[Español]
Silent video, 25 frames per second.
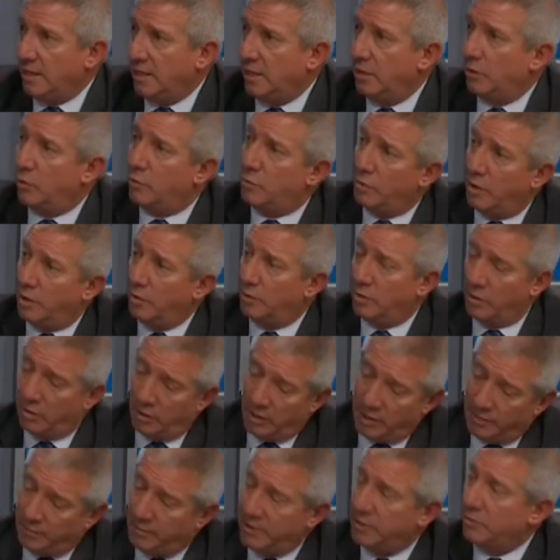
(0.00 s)
y los Juegos
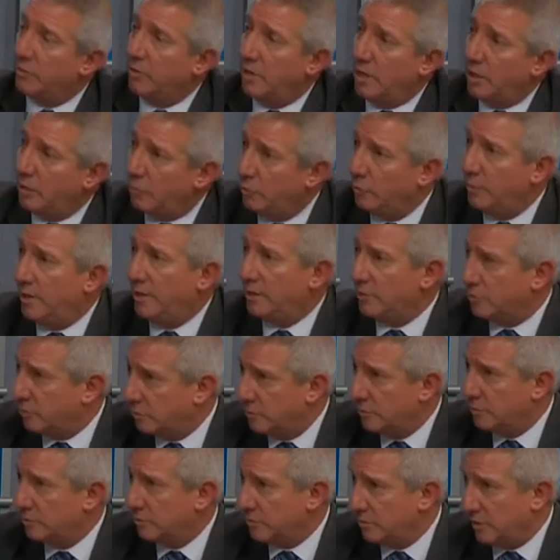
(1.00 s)
Olímpicos de la
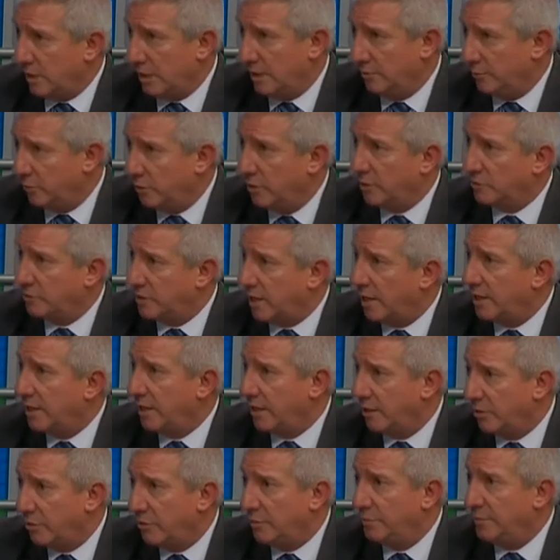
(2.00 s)
Juventud en Buenos
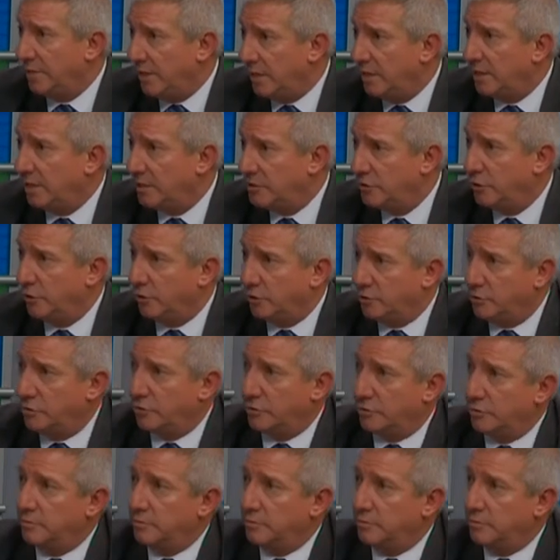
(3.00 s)
Aires 2018.